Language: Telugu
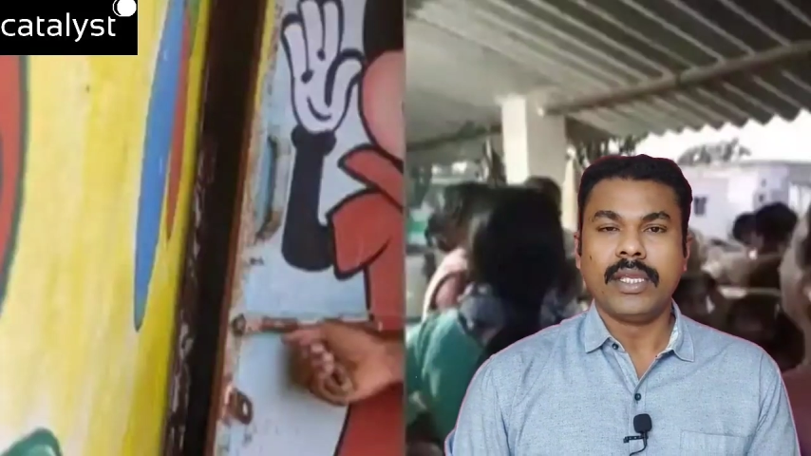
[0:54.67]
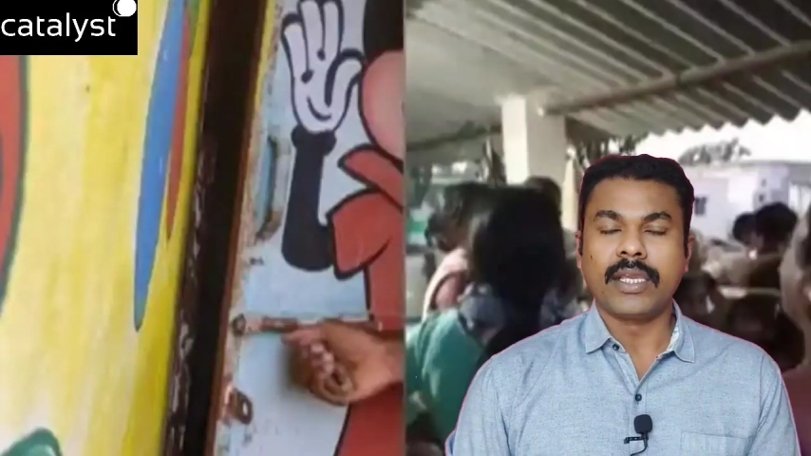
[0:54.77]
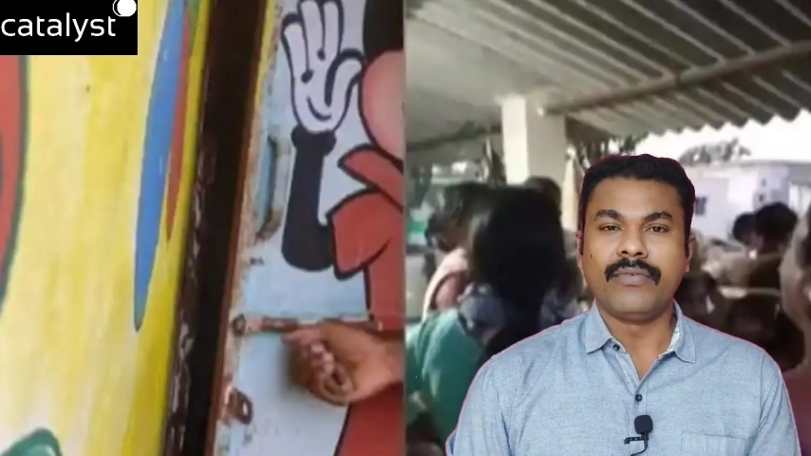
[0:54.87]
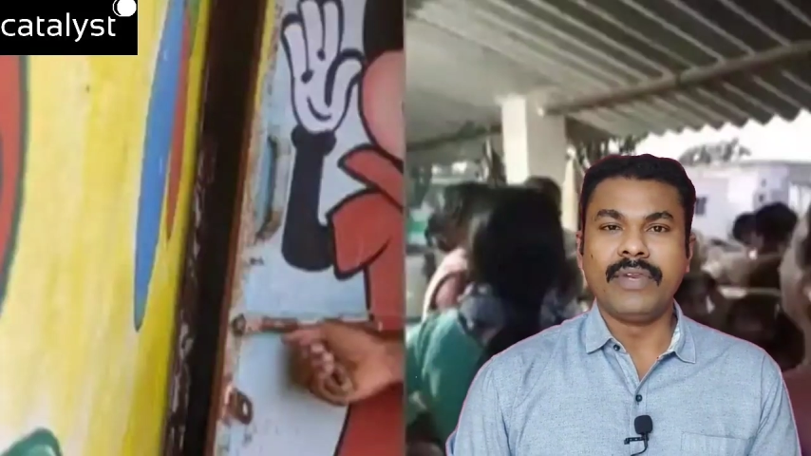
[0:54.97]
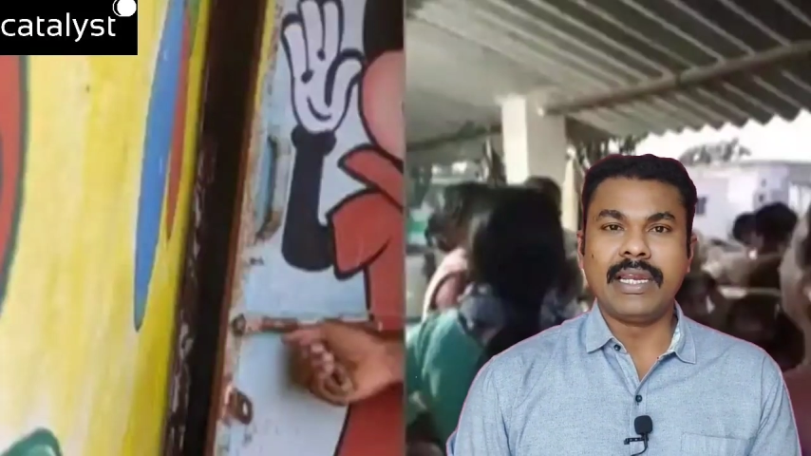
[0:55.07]

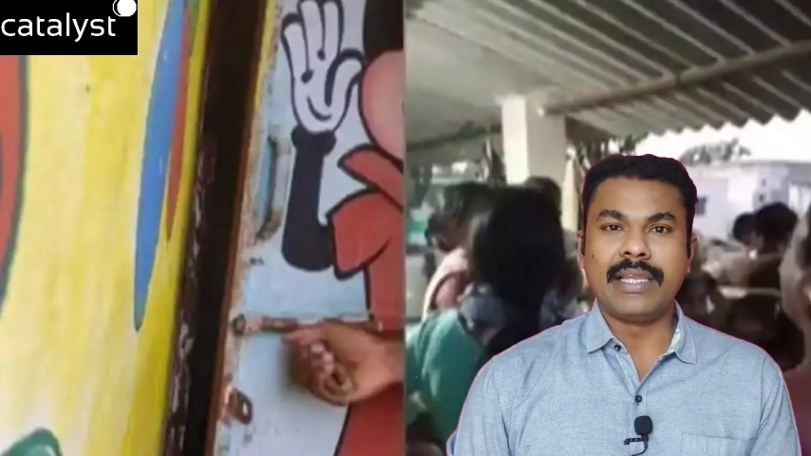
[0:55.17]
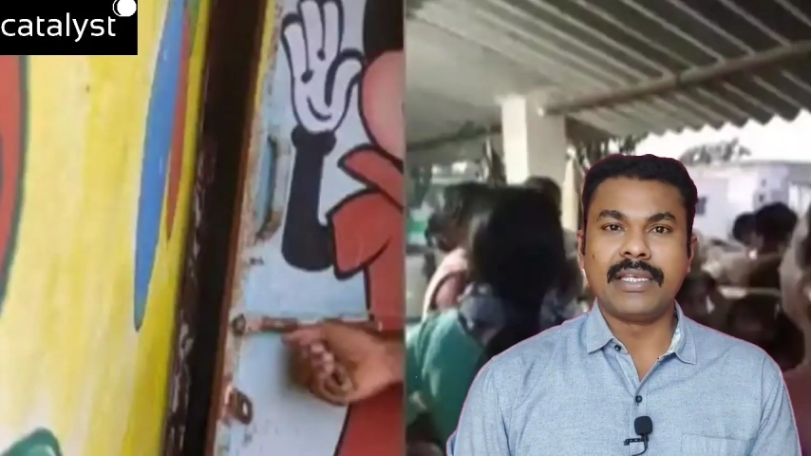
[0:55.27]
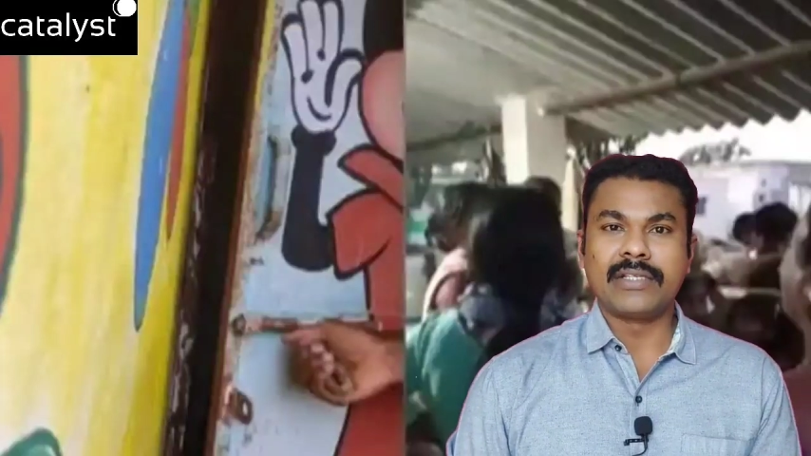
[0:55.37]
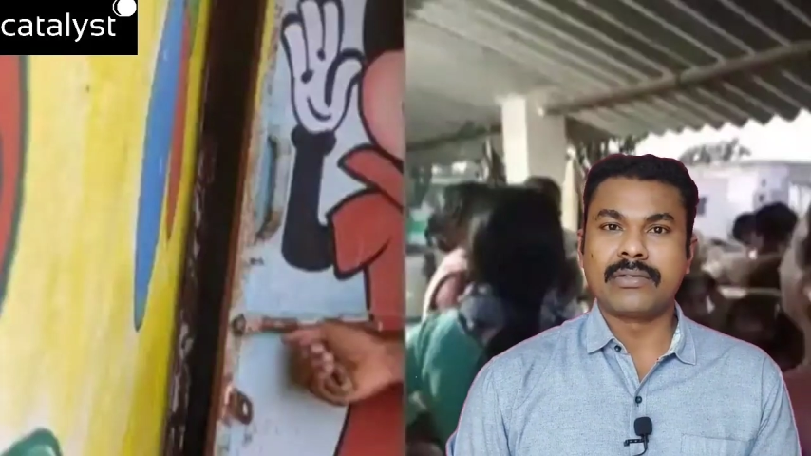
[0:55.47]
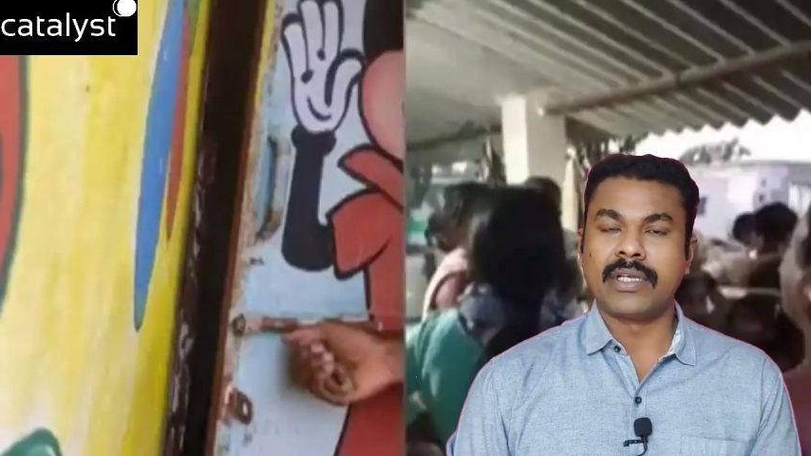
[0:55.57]
ఇక వీళ్ళు ఏం
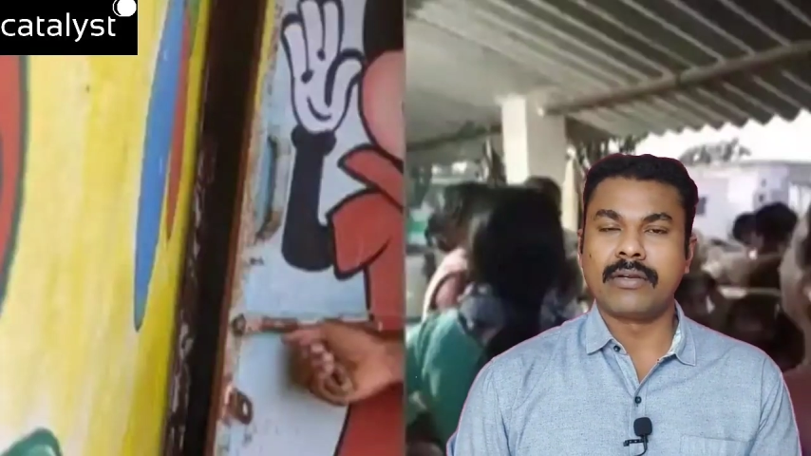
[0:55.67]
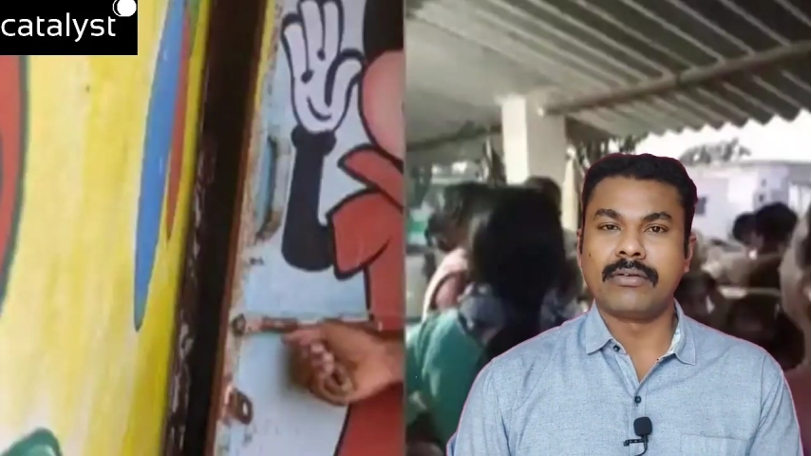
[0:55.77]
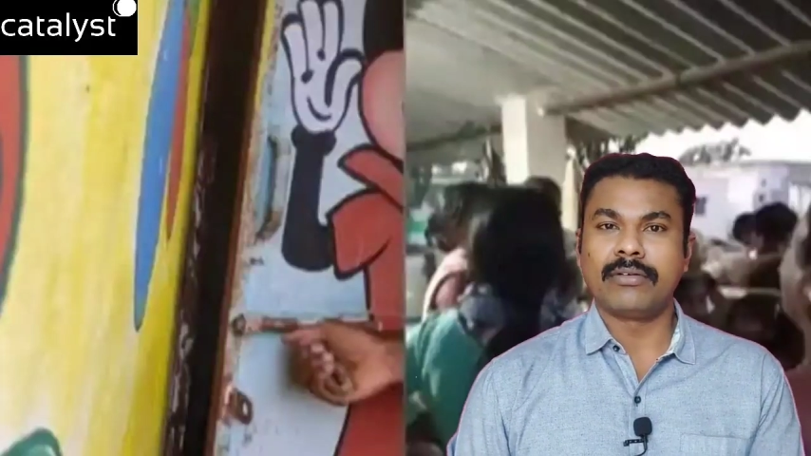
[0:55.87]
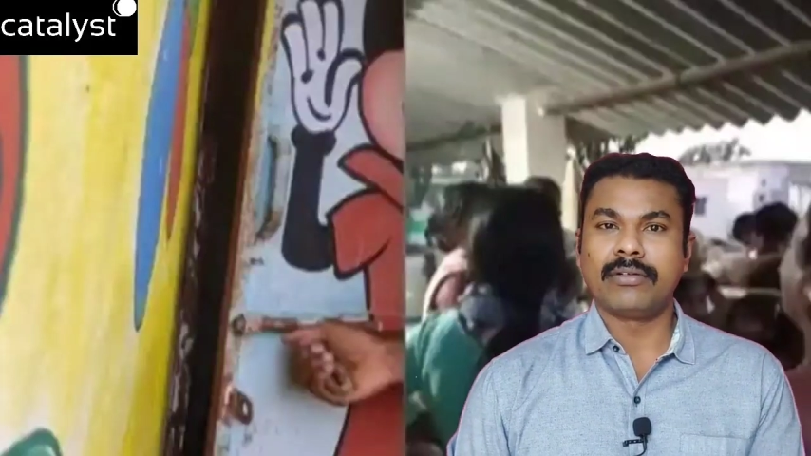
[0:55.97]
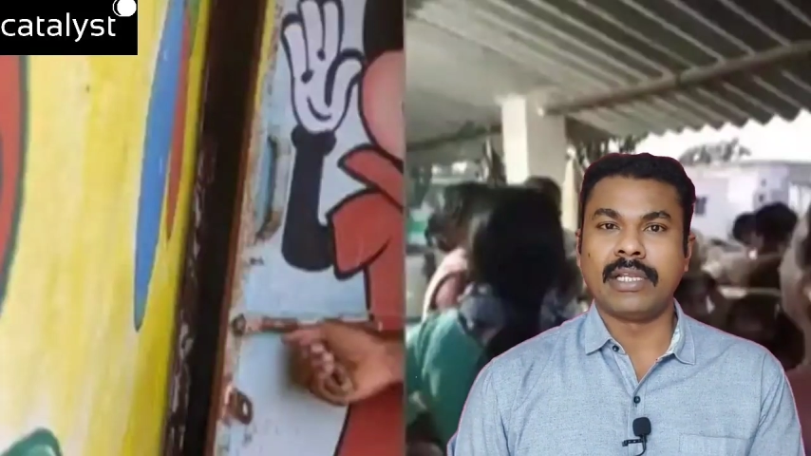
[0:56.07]

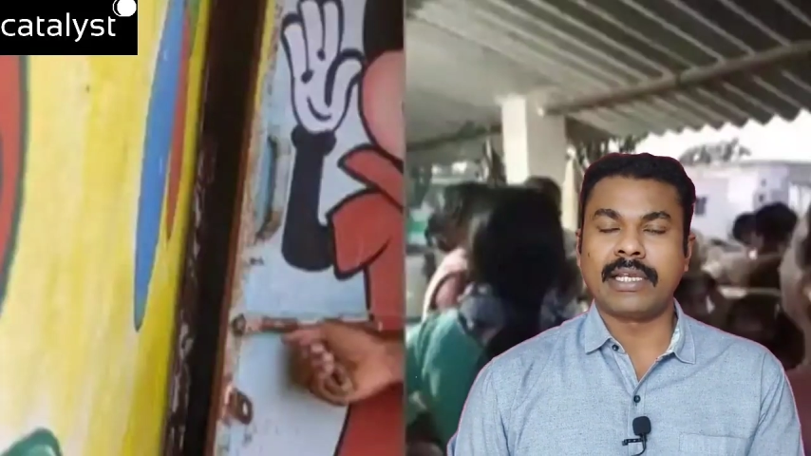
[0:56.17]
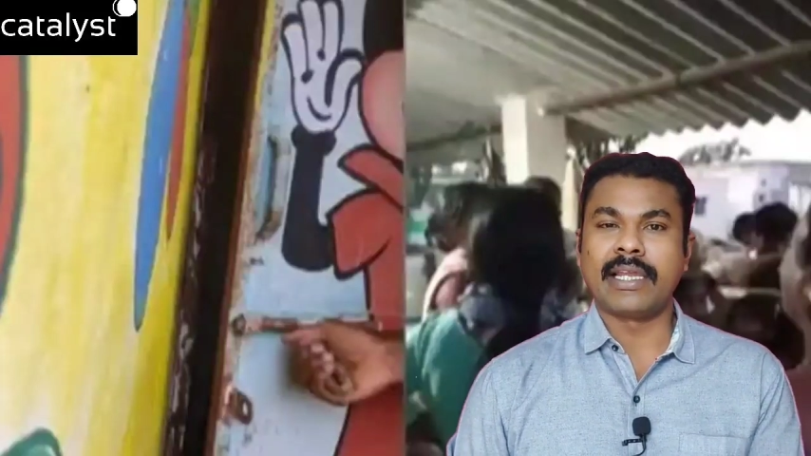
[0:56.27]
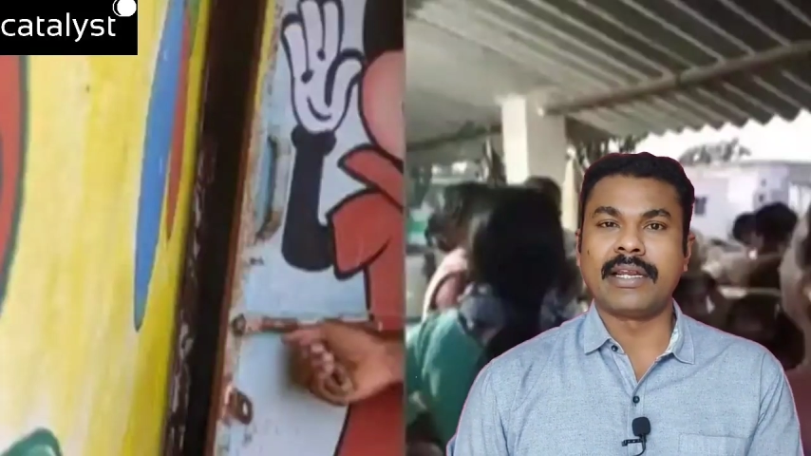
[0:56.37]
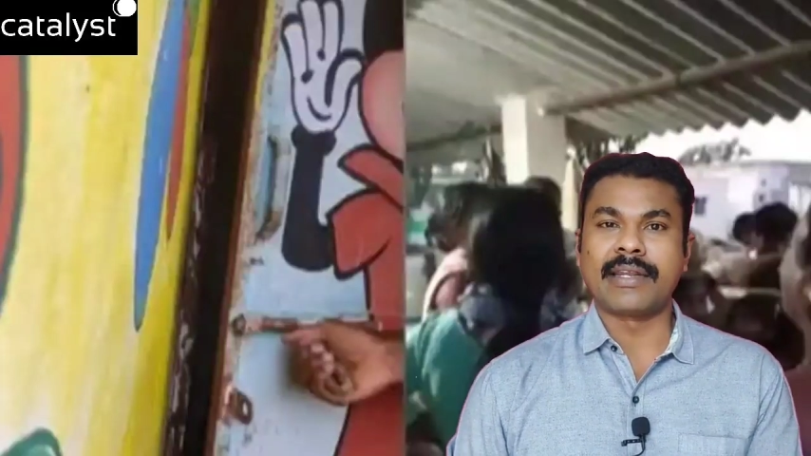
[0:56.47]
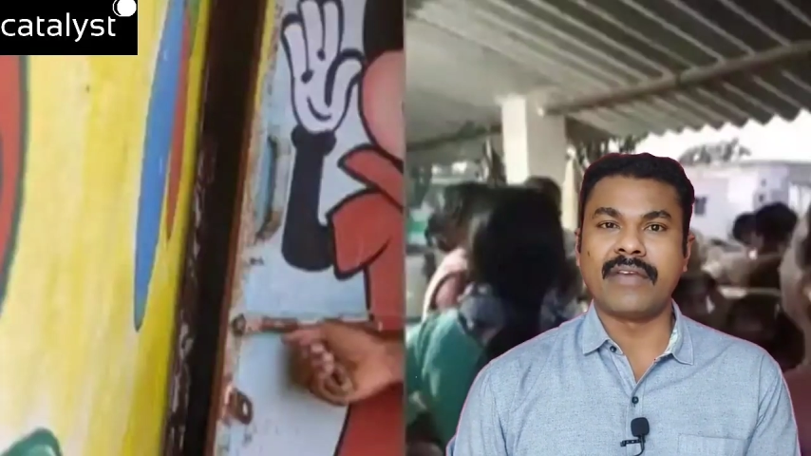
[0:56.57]
చేస్తున్నారు
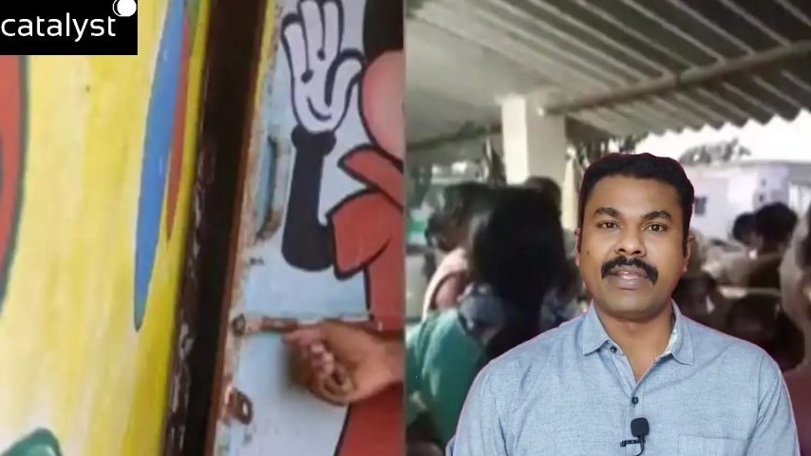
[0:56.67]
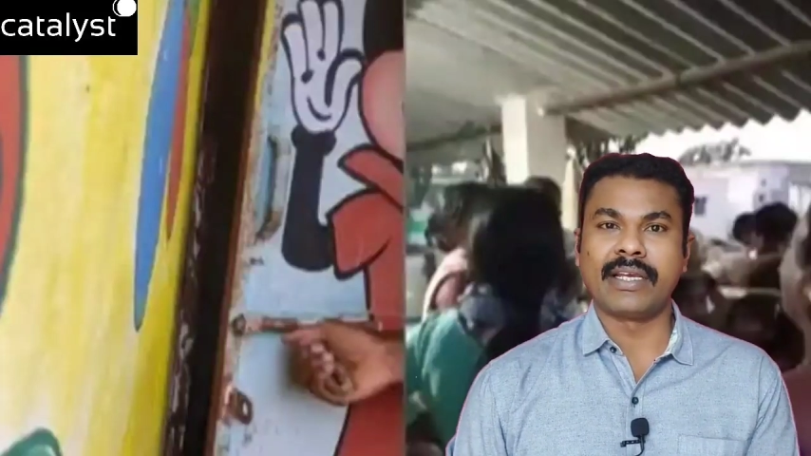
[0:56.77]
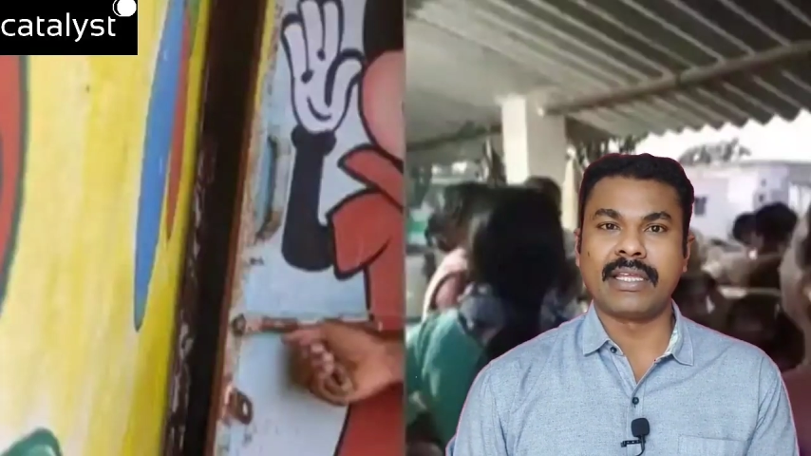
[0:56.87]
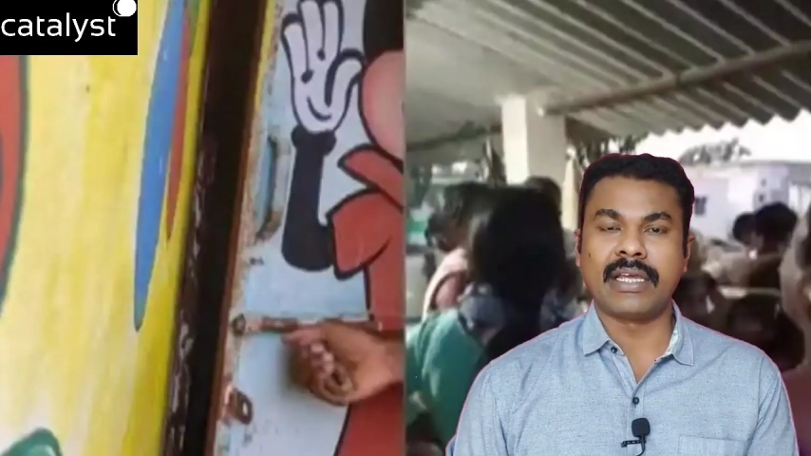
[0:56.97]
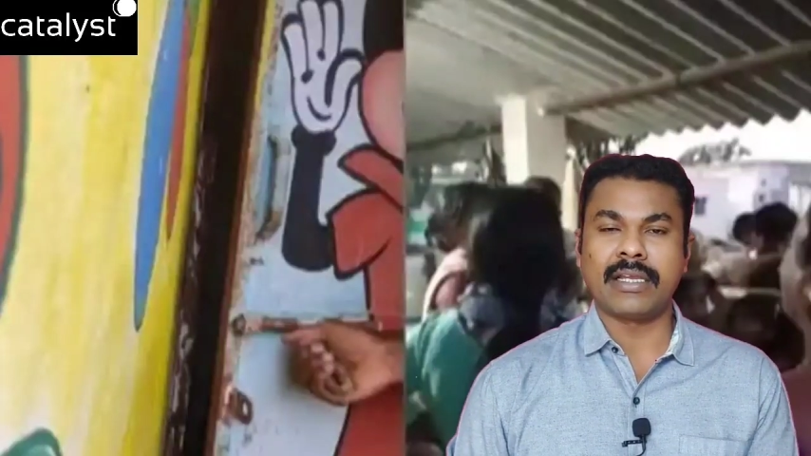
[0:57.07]
ఇళ్ళకెళ్ళే టైం
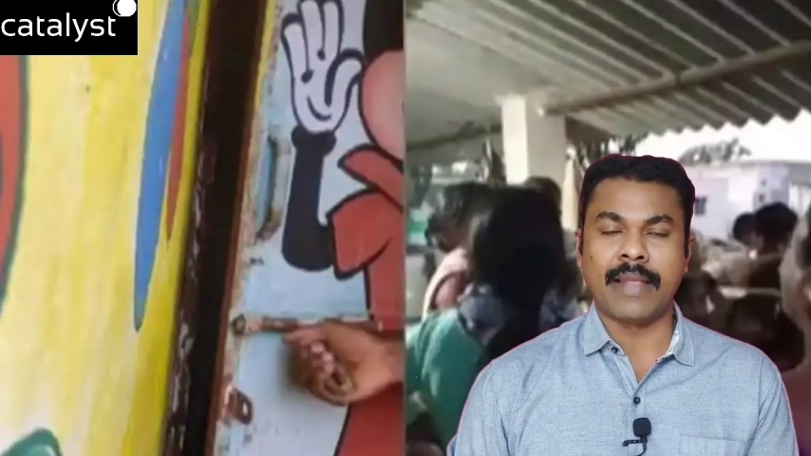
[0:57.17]
అయింది కదా